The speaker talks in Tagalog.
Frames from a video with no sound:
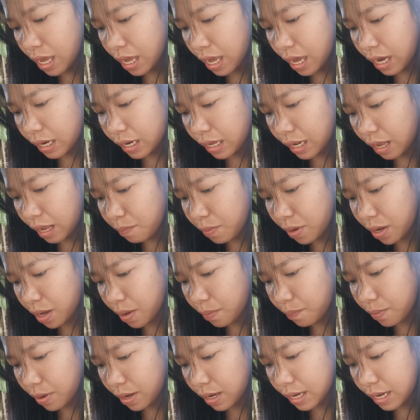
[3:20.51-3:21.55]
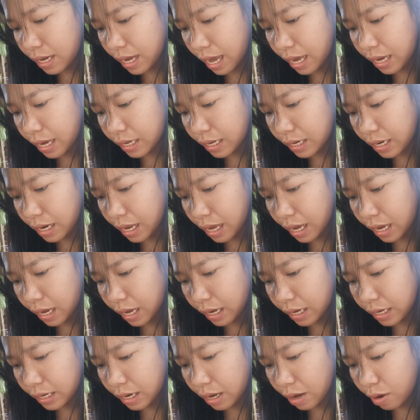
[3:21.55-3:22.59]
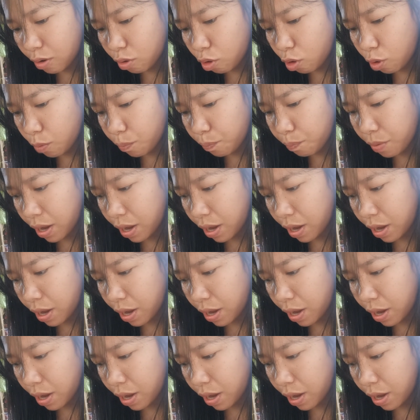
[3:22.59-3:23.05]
Ang ilang mga pagkain na inangkop